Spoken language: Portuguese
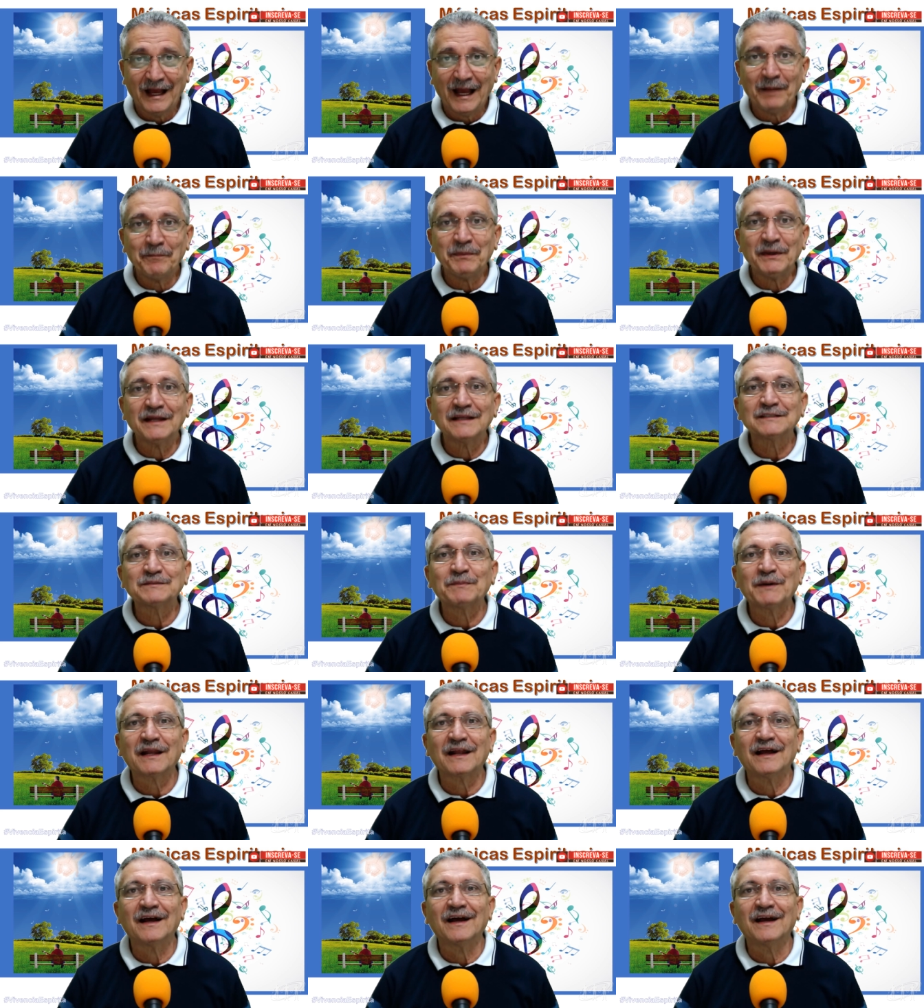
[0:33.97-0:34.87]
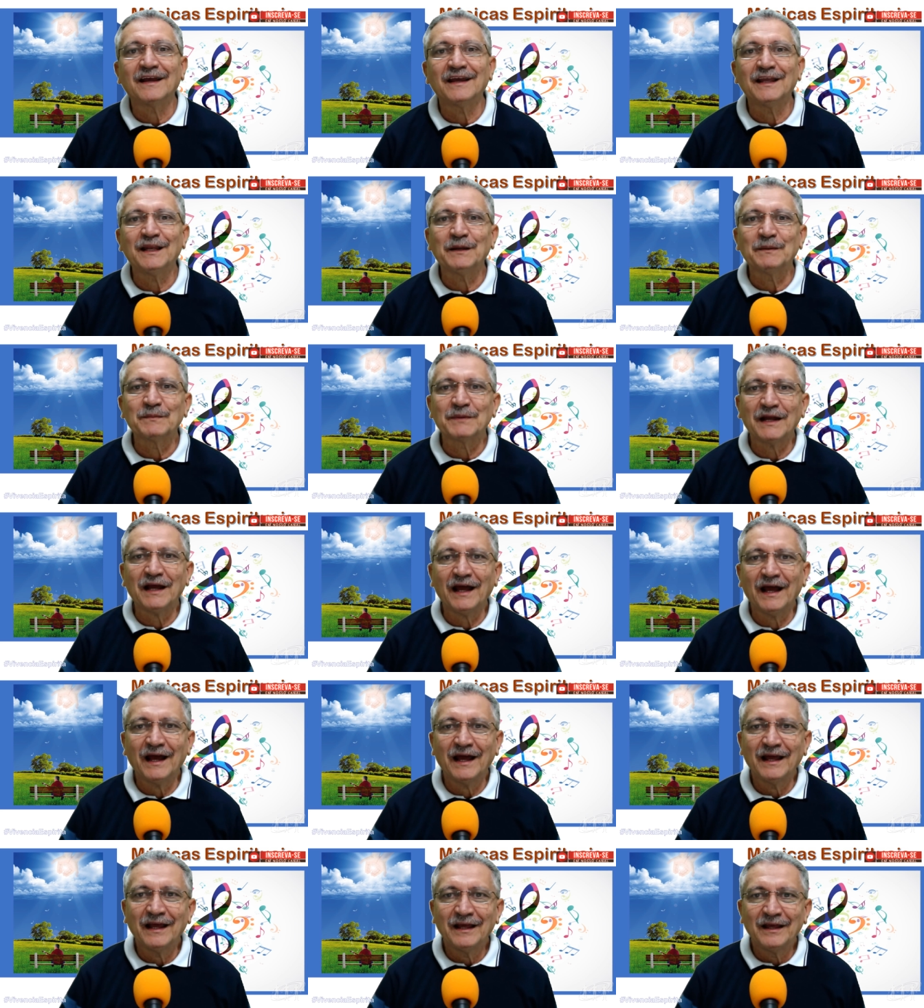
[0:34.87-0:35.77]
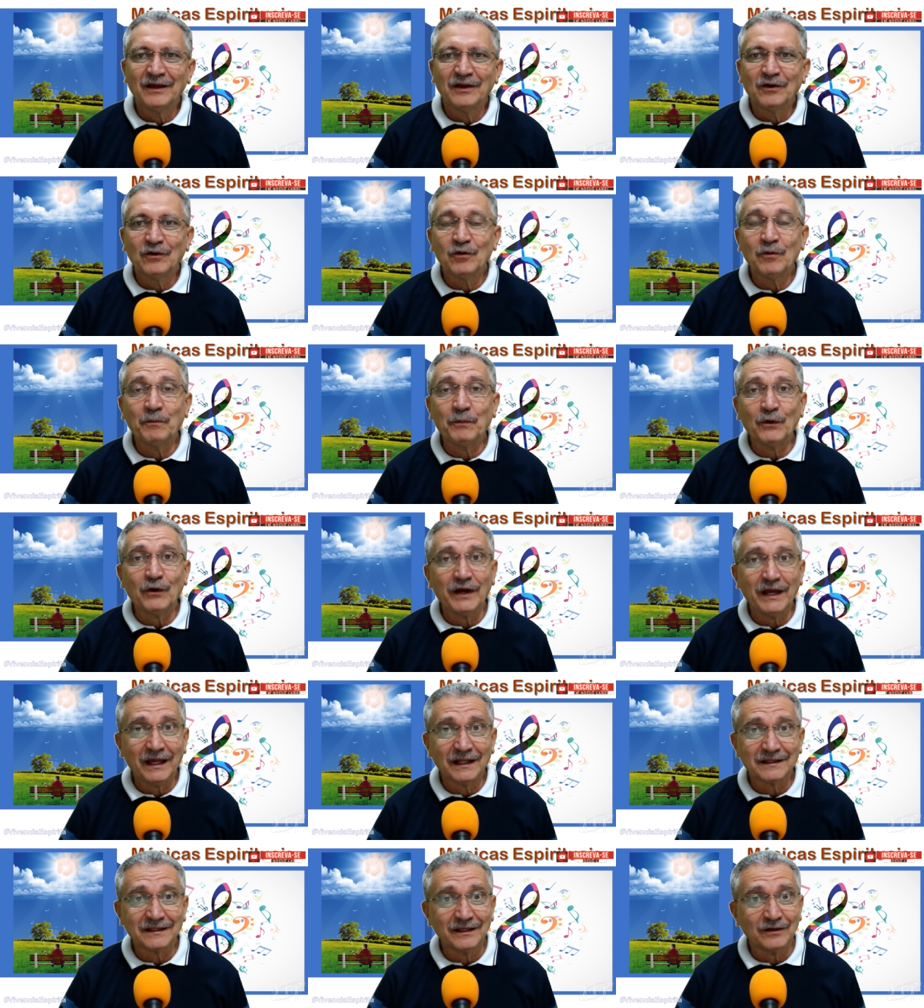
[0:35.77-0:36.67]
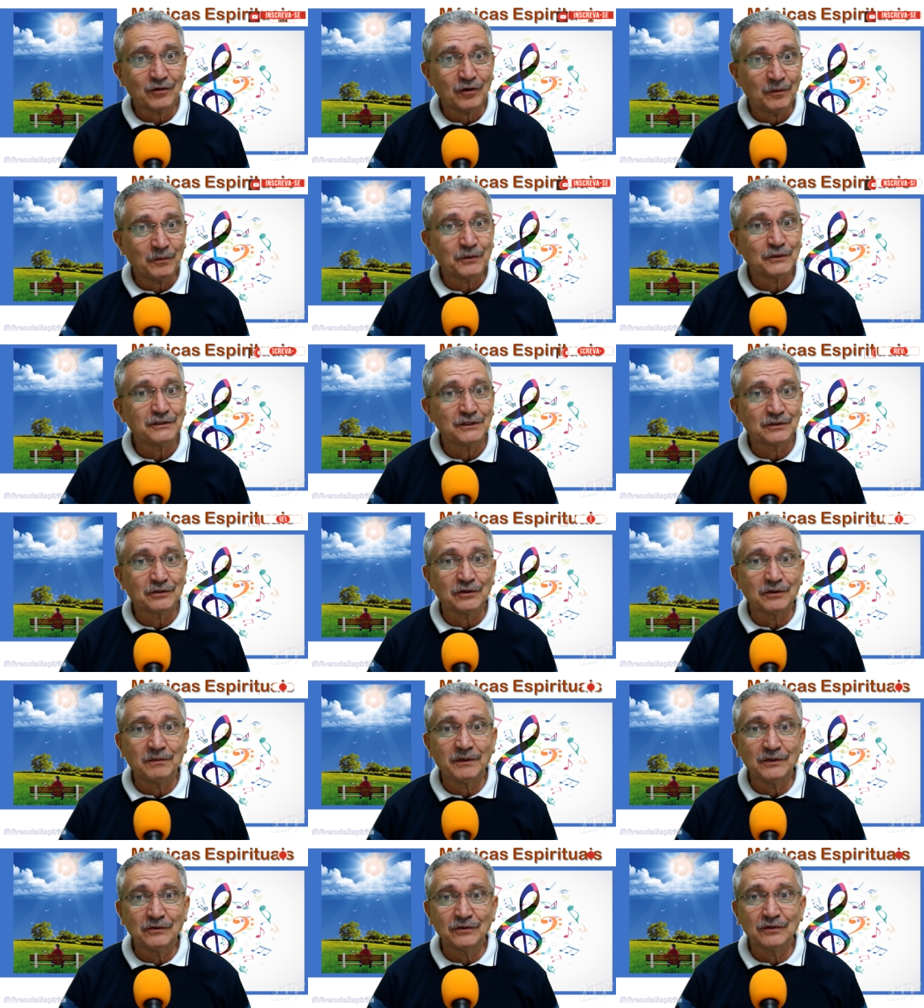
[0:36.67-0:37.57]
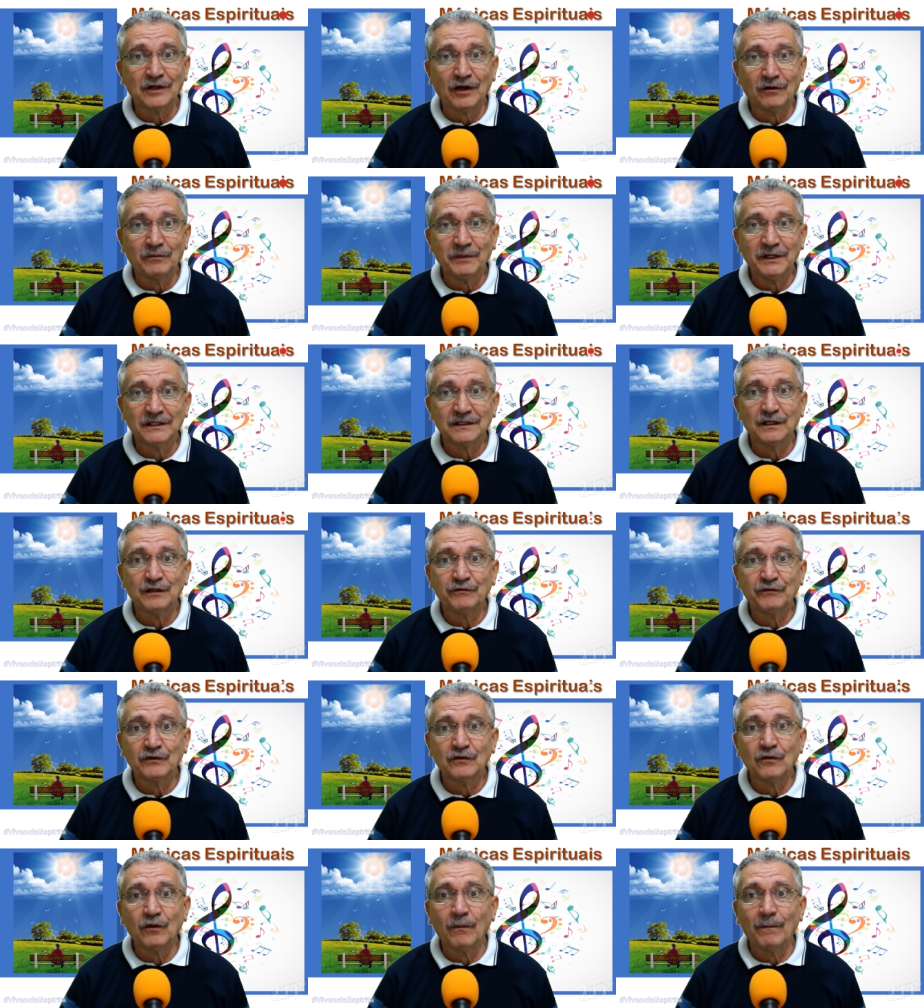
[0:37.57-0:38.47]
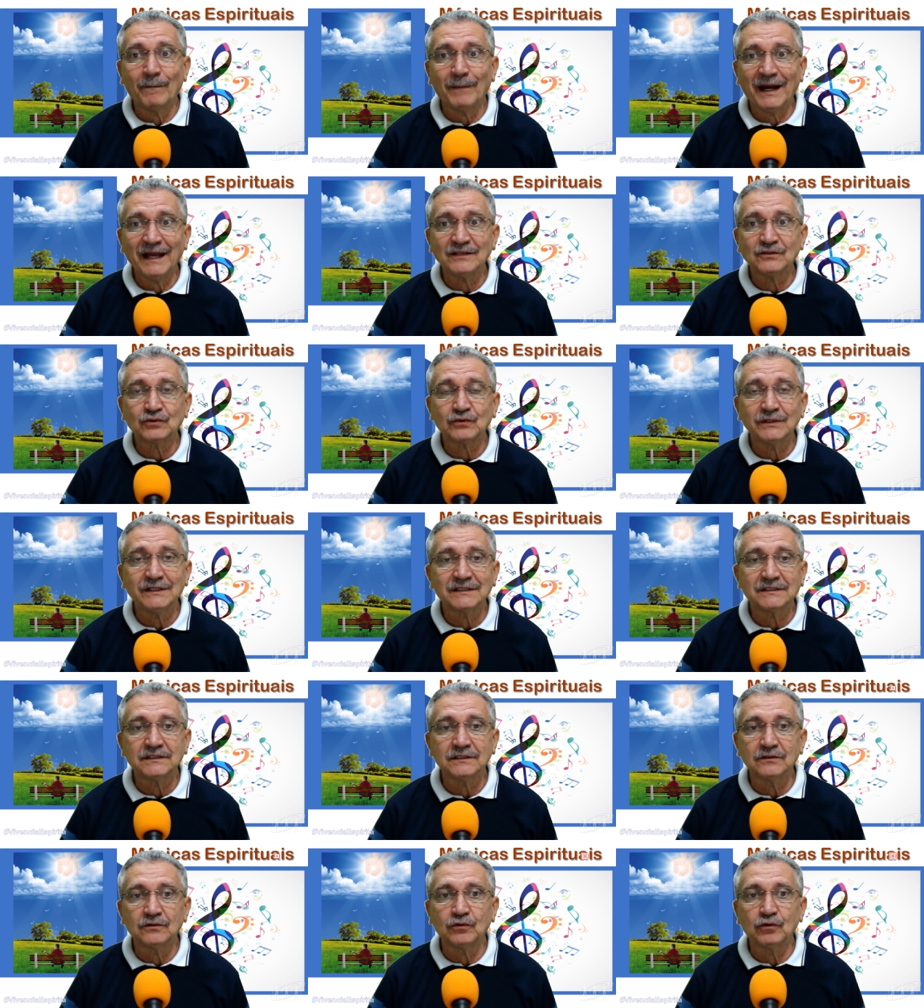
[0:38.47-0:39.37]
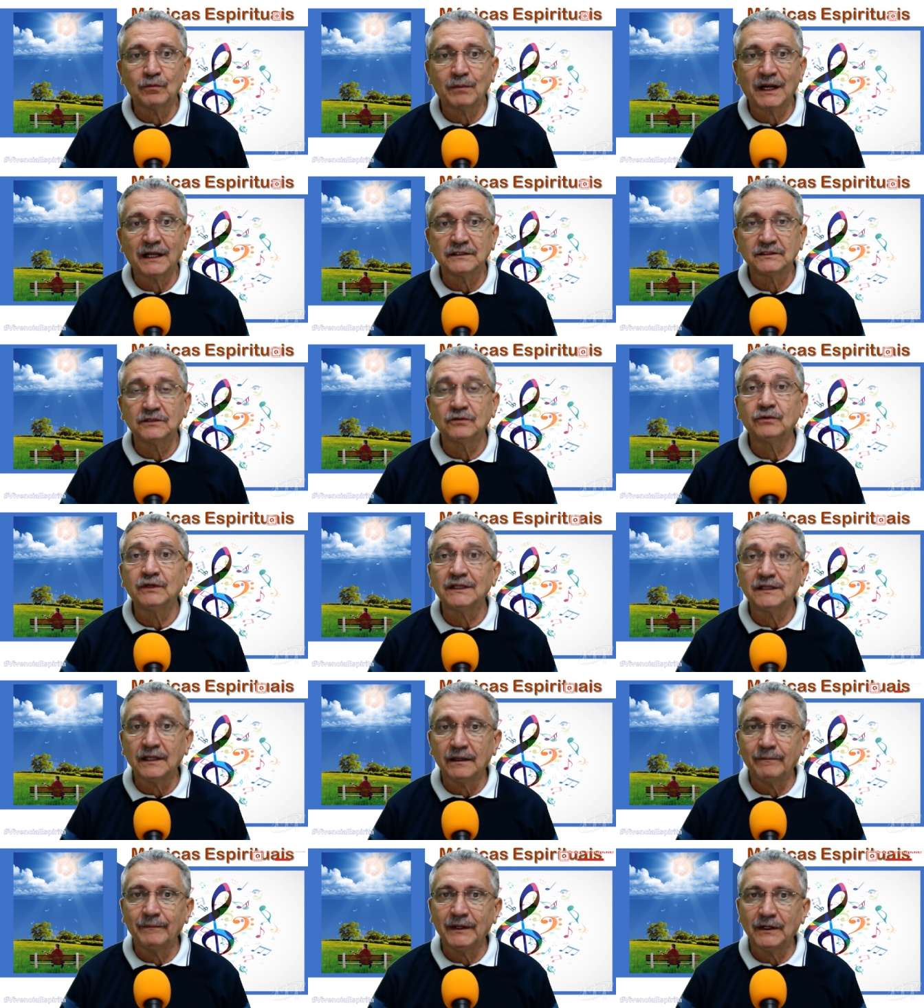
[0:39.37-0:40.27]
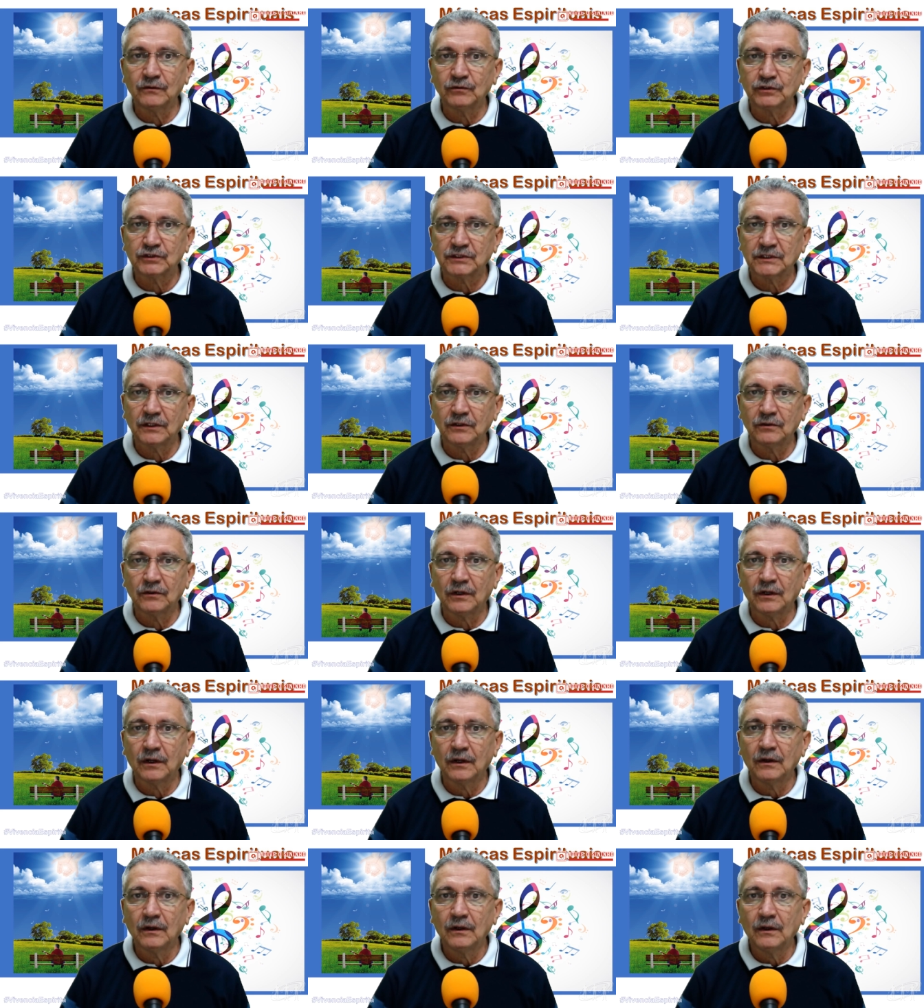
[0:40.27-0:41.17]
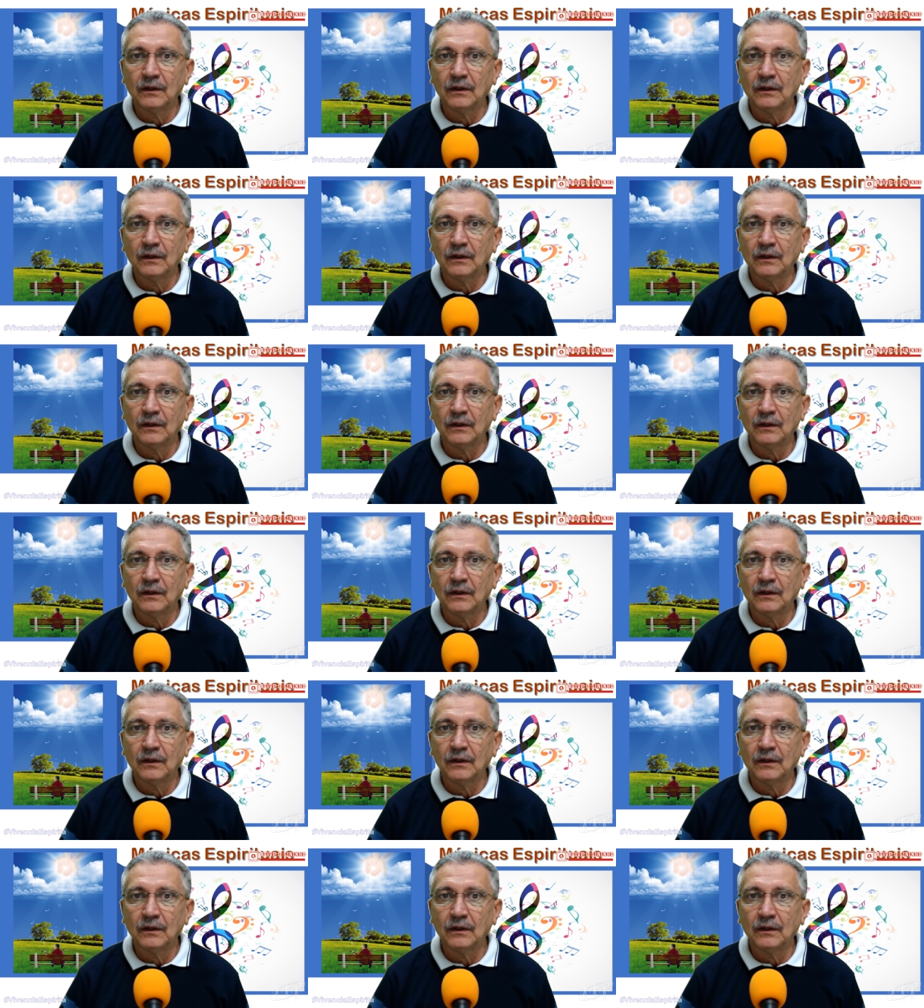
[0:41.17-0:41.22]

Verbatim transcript: Apenas para relembrar, o poeta e compositor Manuca Almeida ele ficou mais conhecido no Brasil e também no exterior